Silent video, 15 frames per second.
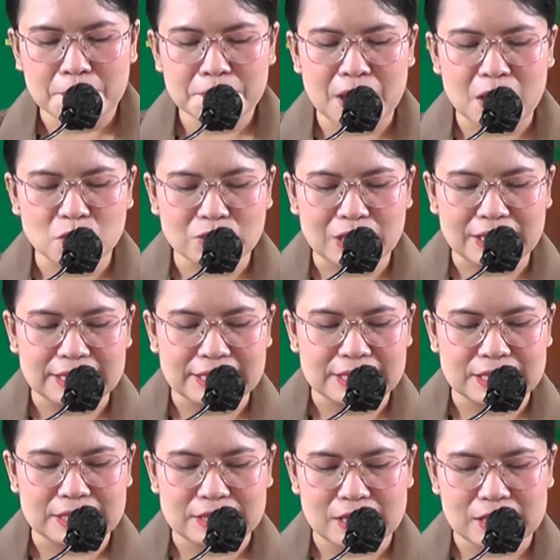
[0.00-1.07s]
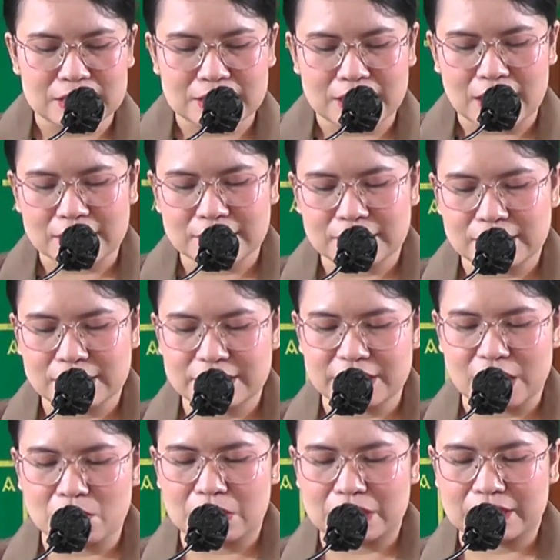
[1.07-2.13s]
Bangunan ini terletak di
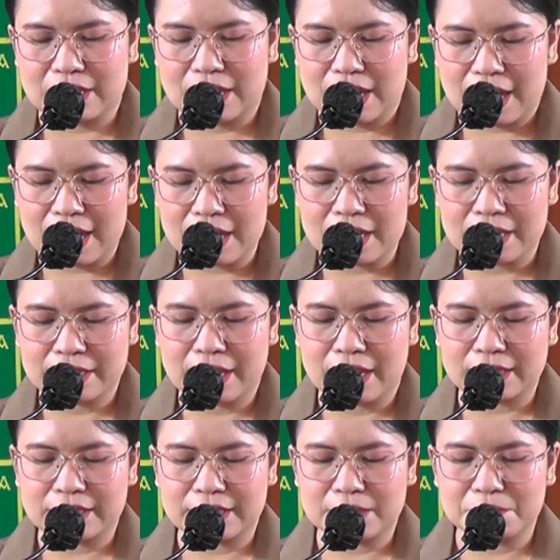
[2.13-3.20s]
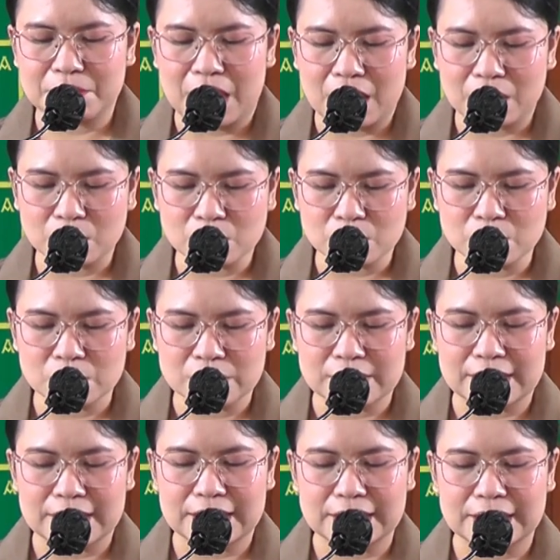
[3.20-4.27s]
Jawa Tengah yang dibangun
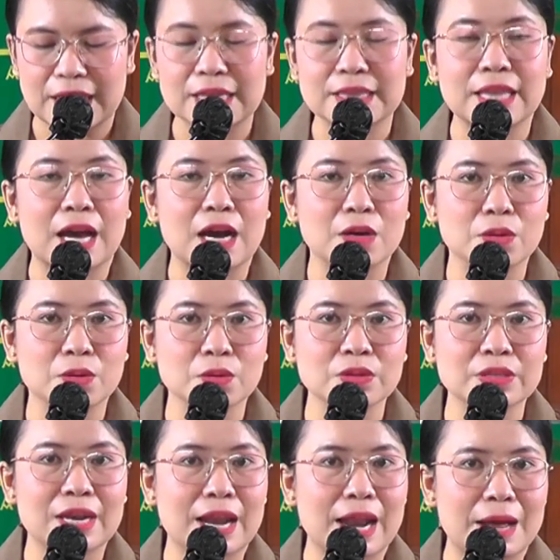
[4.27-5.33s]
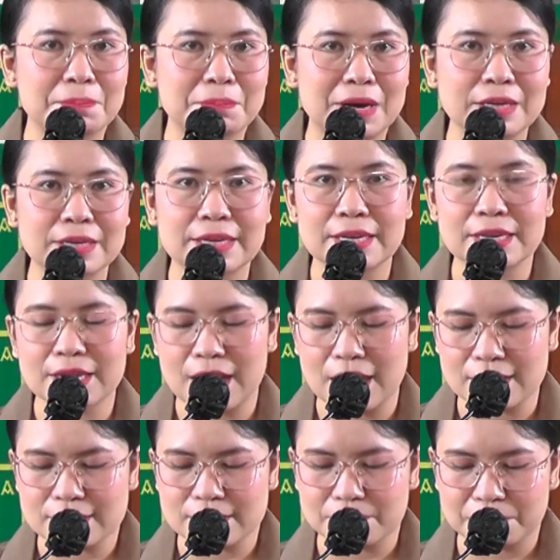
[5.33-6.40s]
sekitar tahun 8
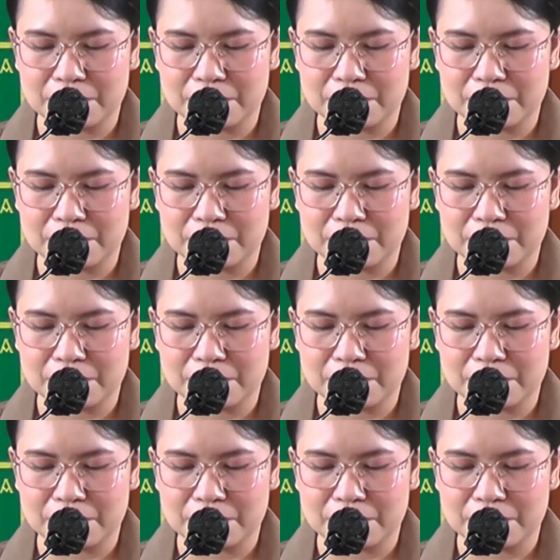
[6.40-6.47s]
hingga